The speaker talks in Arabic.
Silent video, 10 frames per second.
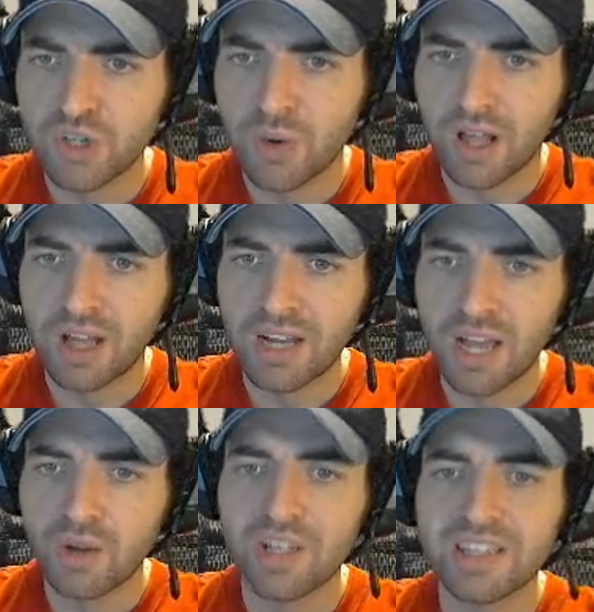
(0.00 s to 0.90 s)
جين جين ون قال
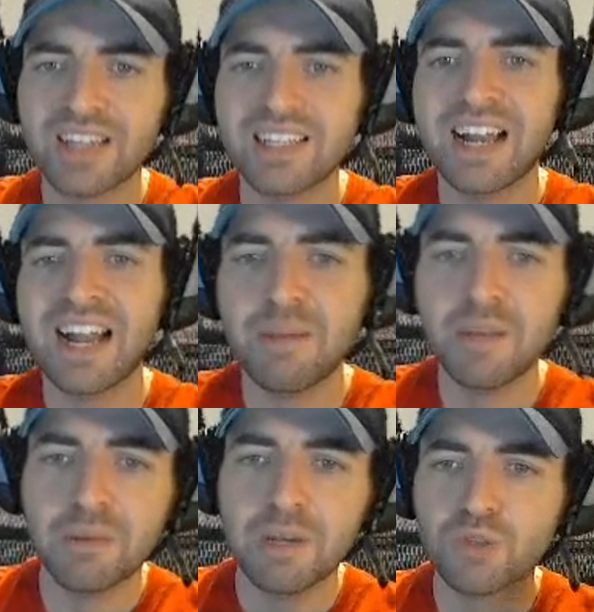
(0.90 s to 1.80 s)
نحن نعتقد أن
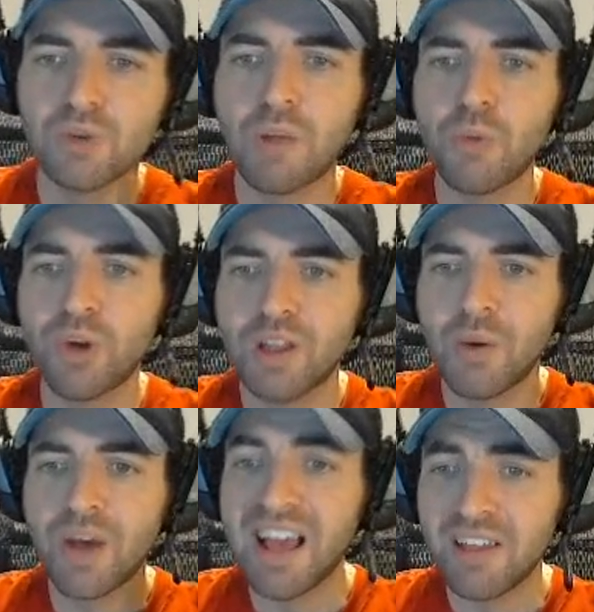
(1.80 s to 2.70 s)
اللاعبين يبحثون عن
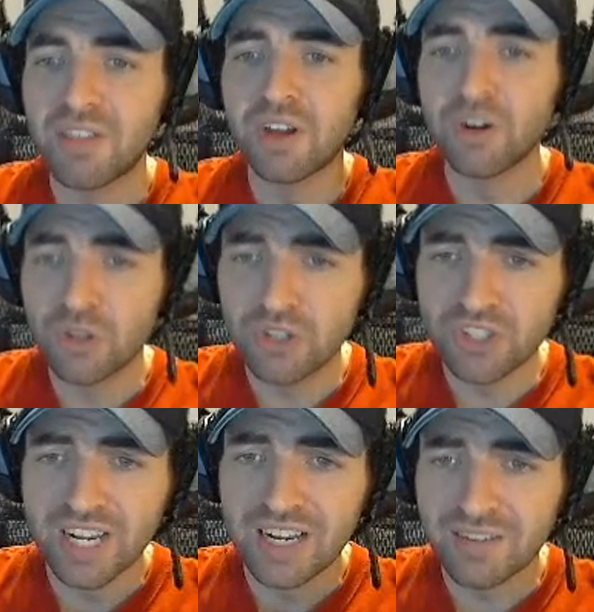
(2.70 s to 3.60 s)
محتوى أكثر
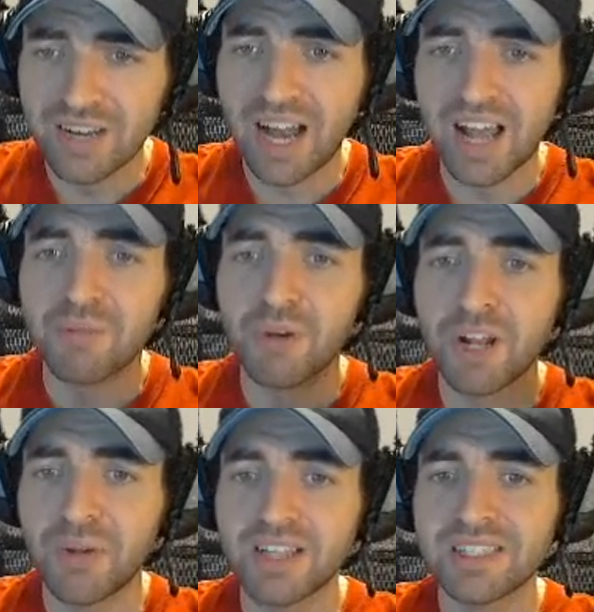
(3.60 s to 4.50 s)
نضجا للألعاب
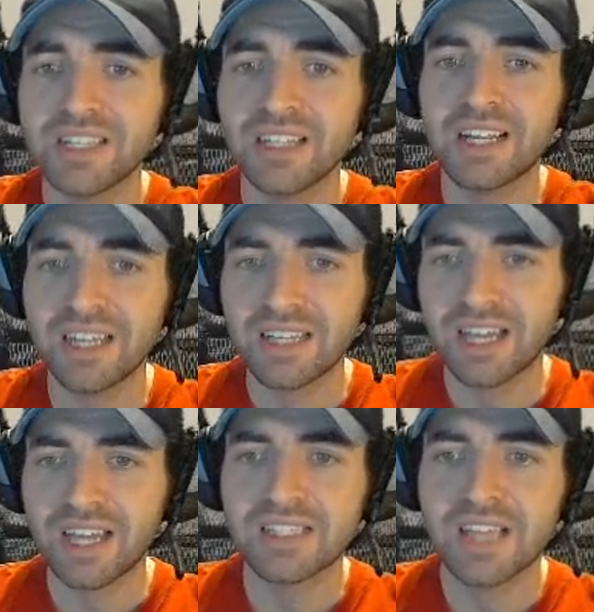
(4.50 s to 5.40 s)
ونحن على استعداد
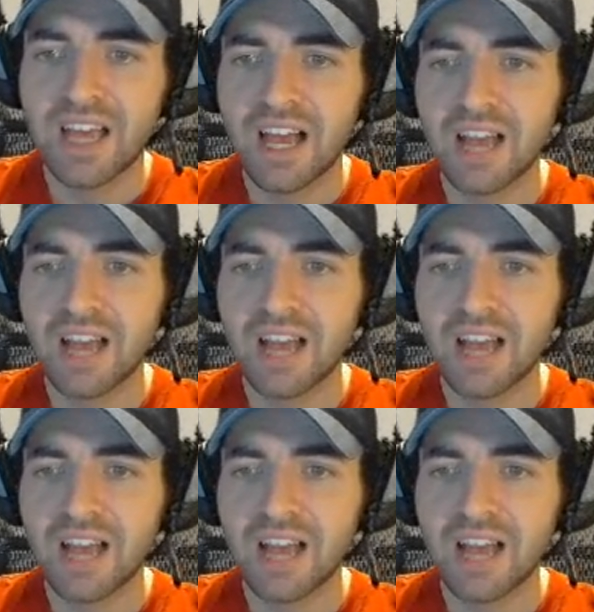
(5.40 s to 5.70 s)
لاتخاذ